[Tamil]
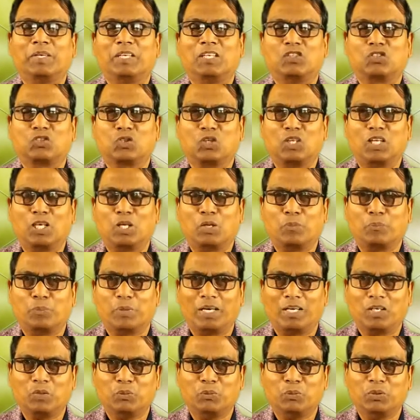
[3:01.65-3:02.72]
என்று சொல்லி நாம்
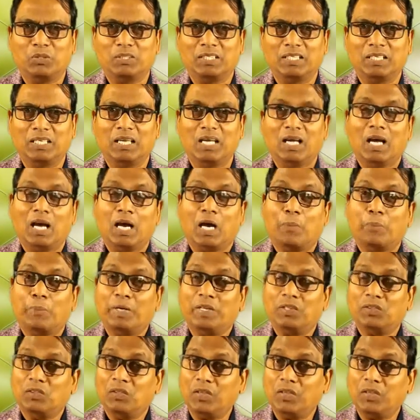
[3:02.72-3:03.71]
பார்க்கும்போது அப்படி